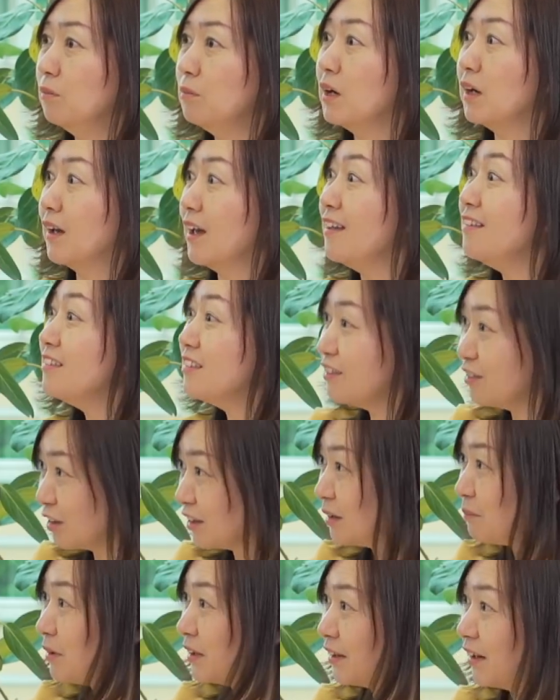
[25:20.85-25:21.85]
まあ、現実
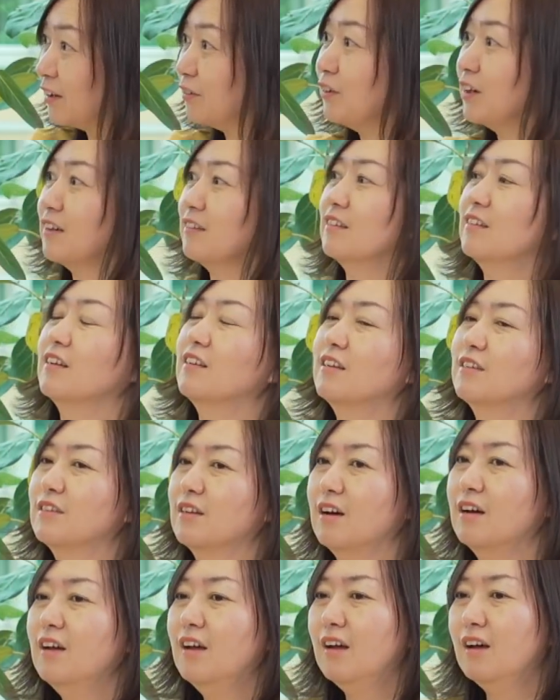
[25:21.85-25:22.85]
がまだあるわけじゃないですか。
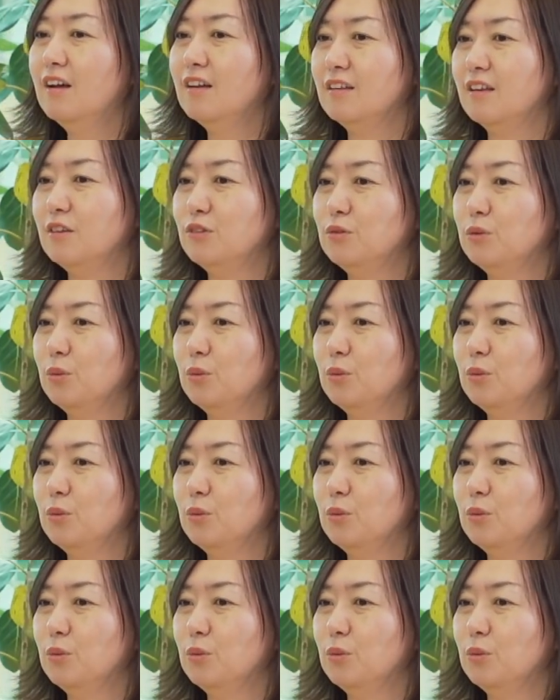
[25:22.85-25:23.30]
はい、でそ